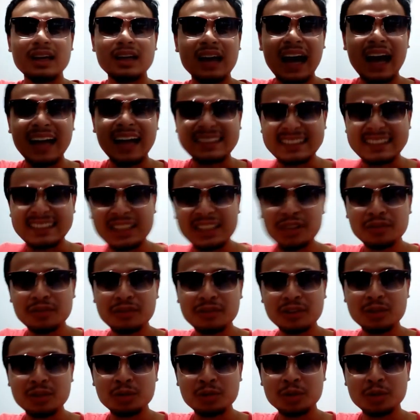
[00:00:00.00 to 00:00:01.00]
Assiste o
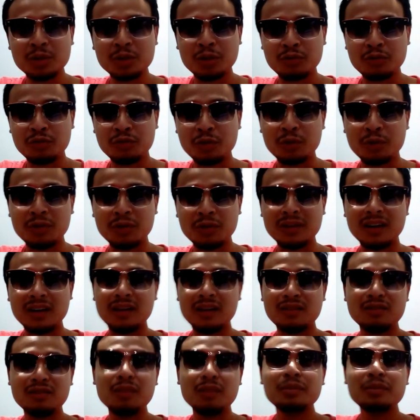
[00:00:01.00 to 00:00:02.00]
vídeo do Diogo Fukuda.
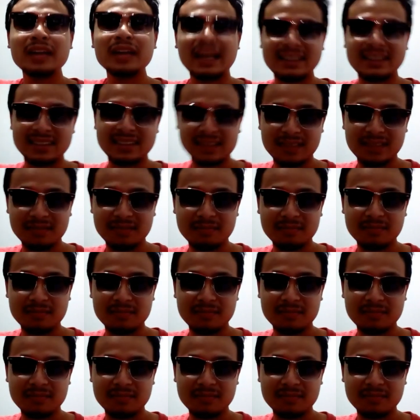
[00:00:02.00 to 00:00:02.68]
Vamos nessa.